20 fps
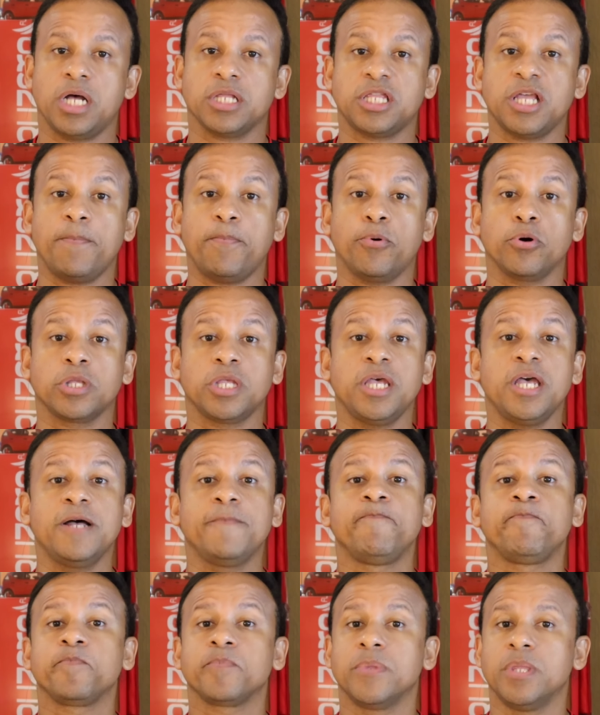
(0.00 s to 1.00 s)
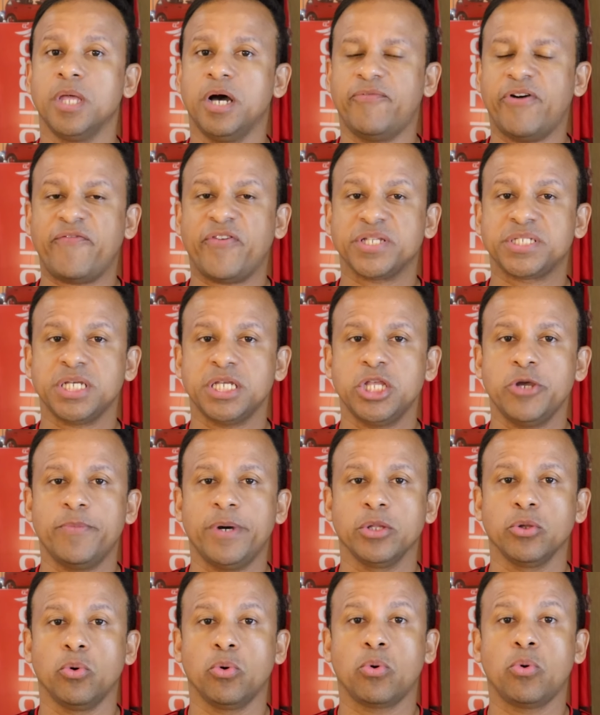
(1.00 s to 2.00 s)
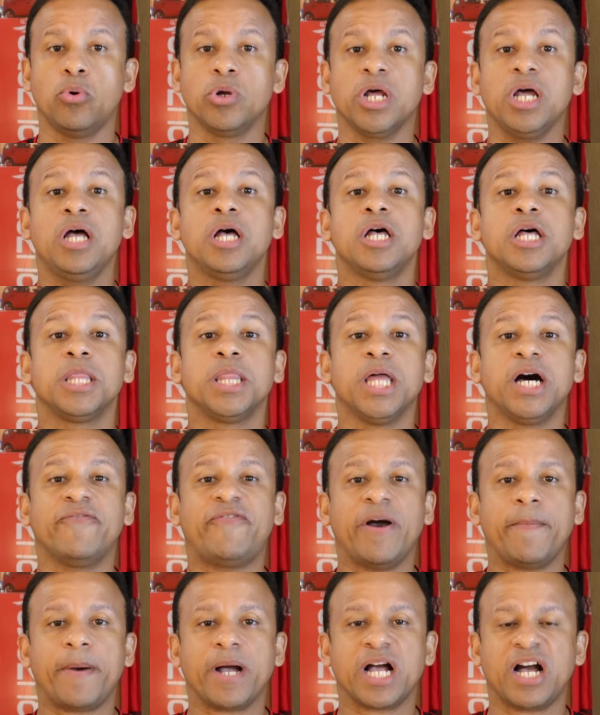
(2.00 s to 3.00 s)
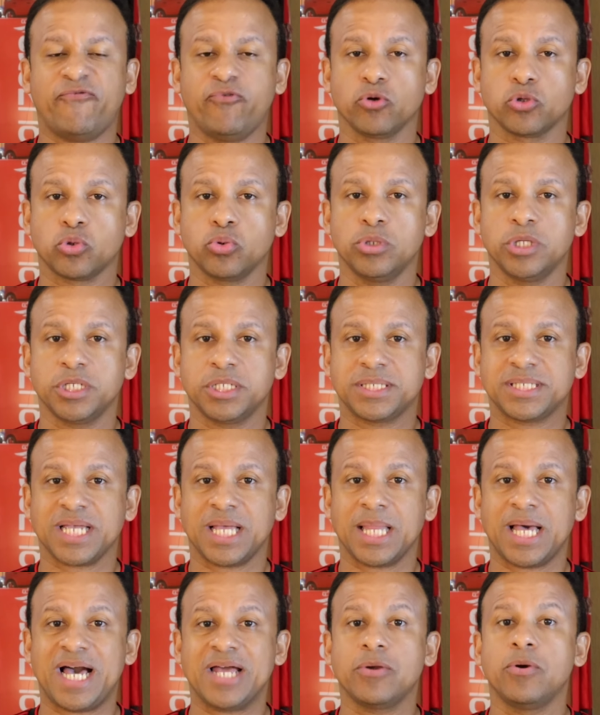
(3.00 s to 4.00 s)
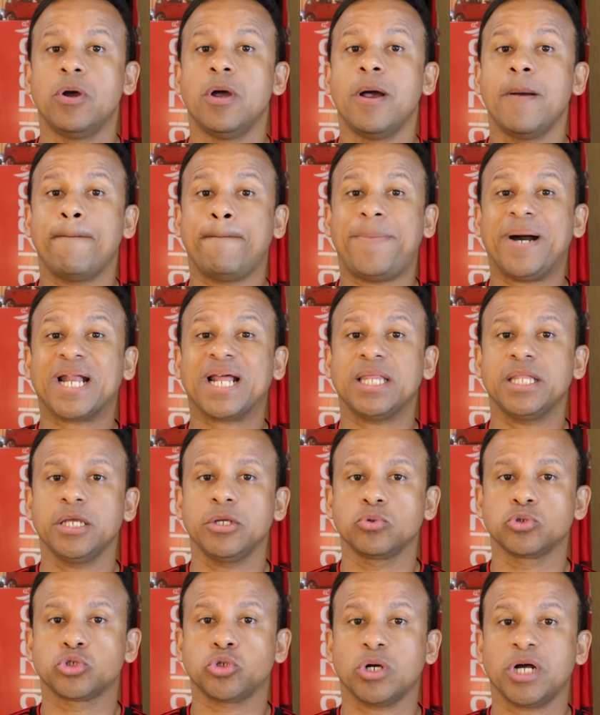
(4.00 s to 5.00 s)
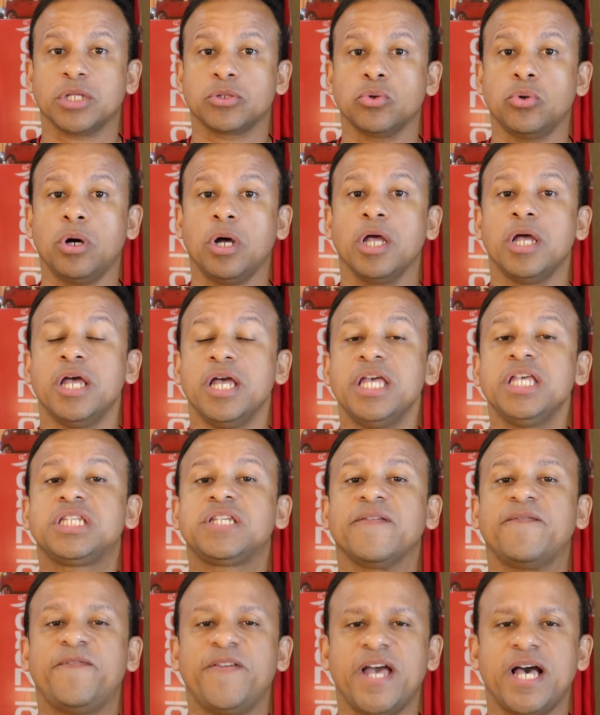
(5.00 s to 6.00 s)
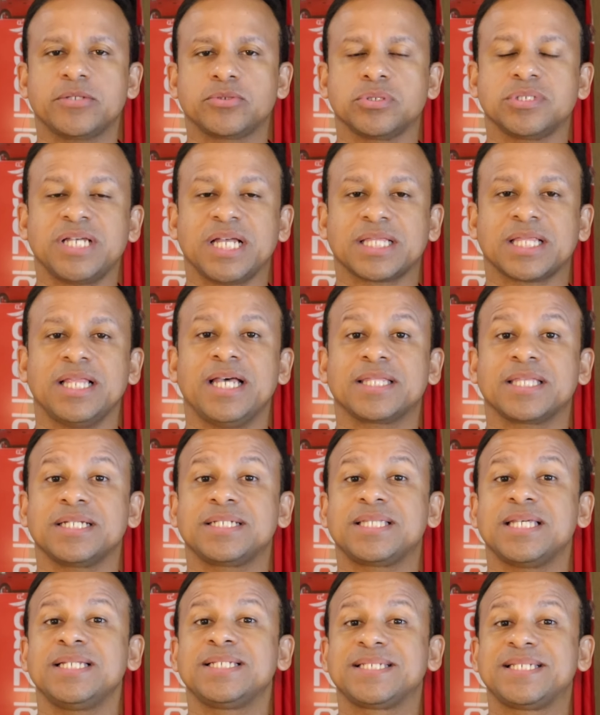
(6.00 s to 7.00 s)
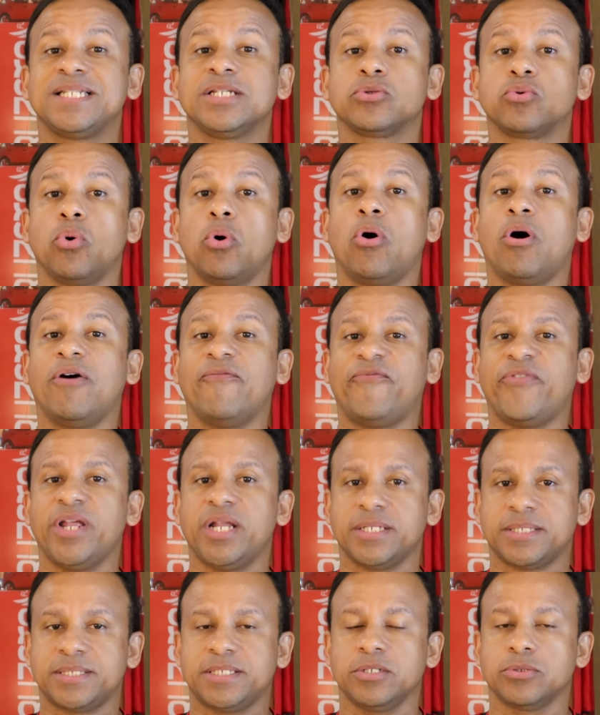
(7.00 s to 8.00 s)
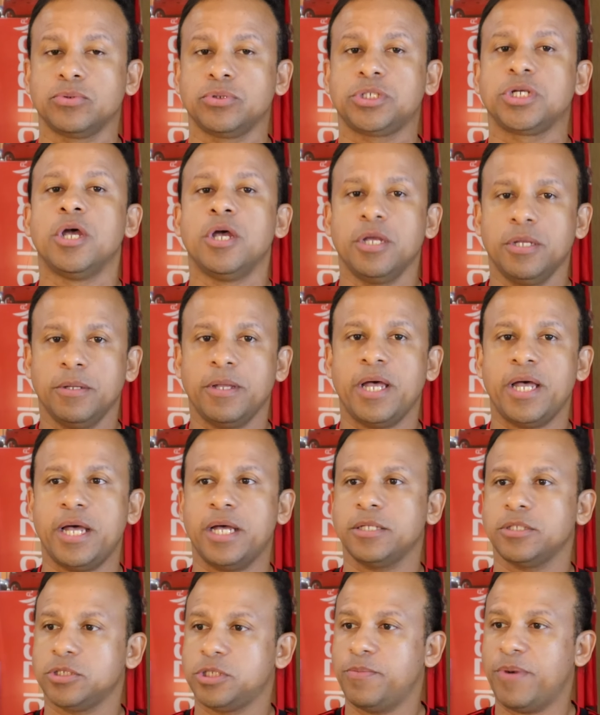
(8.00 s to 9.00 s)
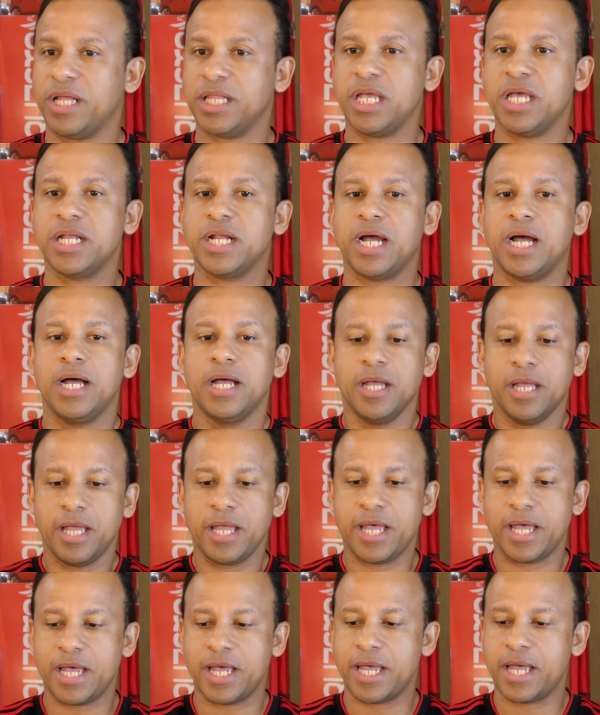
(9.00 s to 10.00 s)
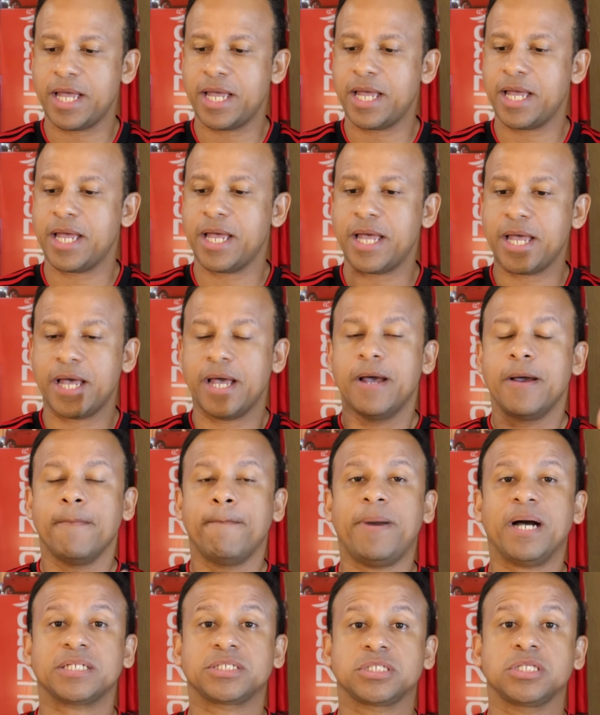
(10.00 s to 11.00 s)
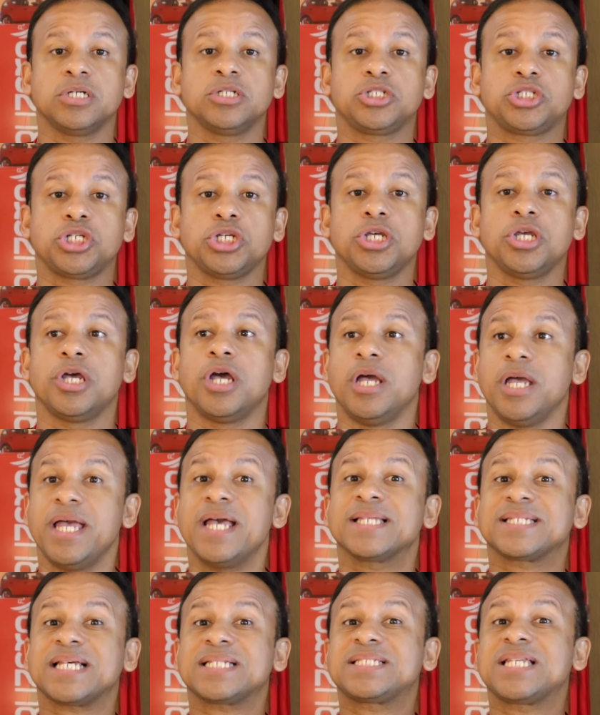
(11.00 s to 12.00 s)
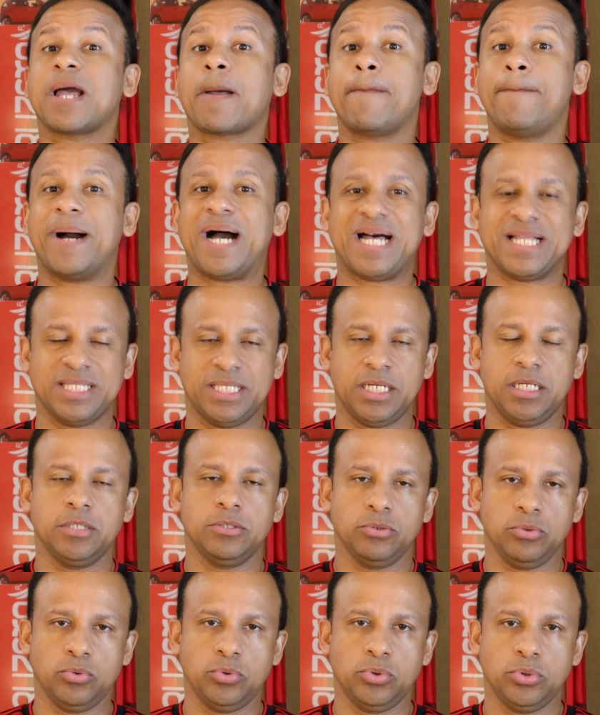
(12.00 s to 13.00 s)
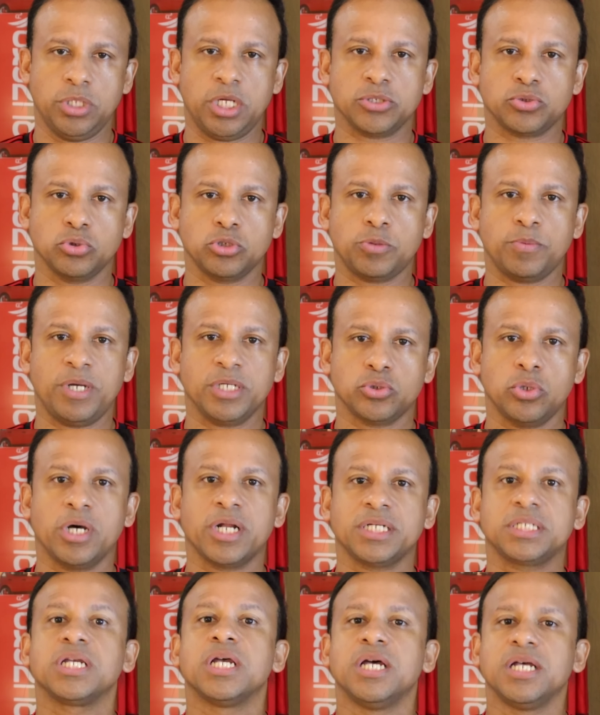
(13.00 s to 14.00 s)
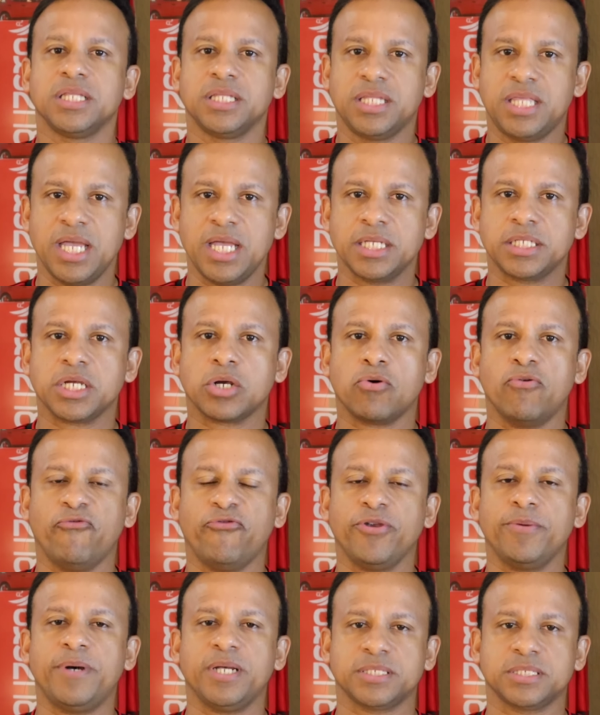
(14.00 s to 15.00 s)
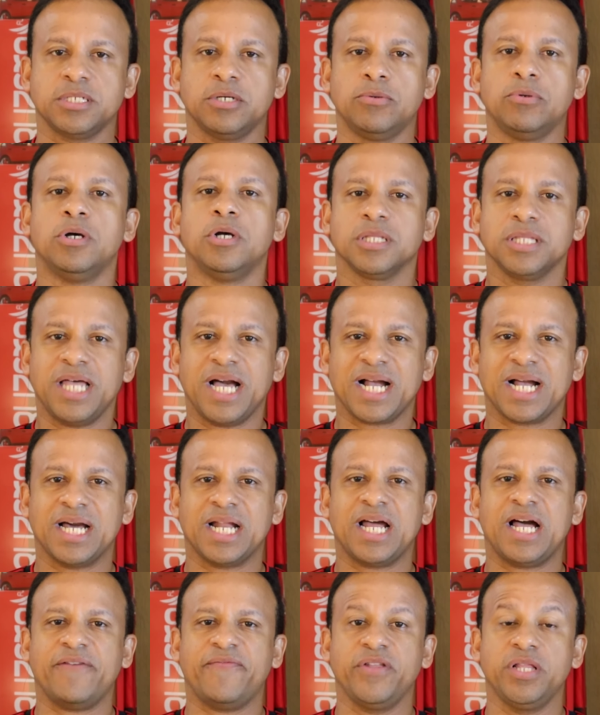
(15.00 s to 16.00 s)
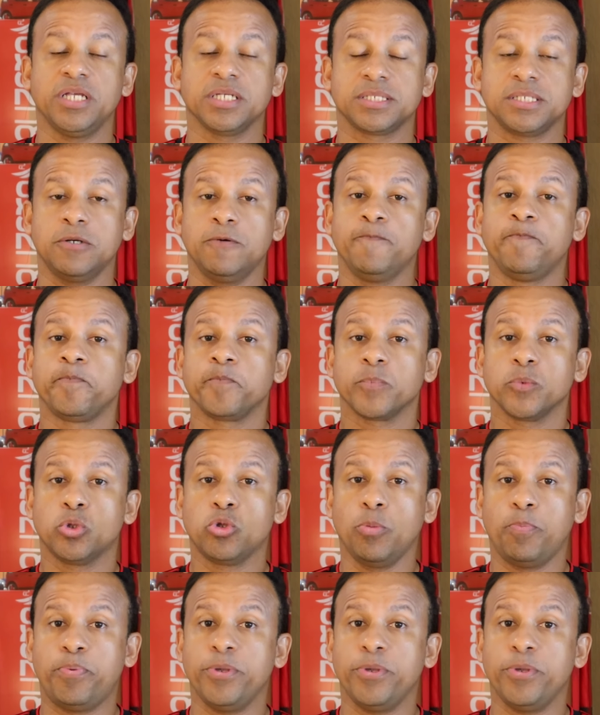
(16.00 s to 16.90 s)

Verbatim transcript: Até porque não vai fazer nenhuma loucura, não vai pagar fortuna de salário, para nenhum jogador e diversos atletas têm sido oferecidos é, de maneira é, bastante exacerbada no, nas últimas horas, desde a confirmação da grave lesão do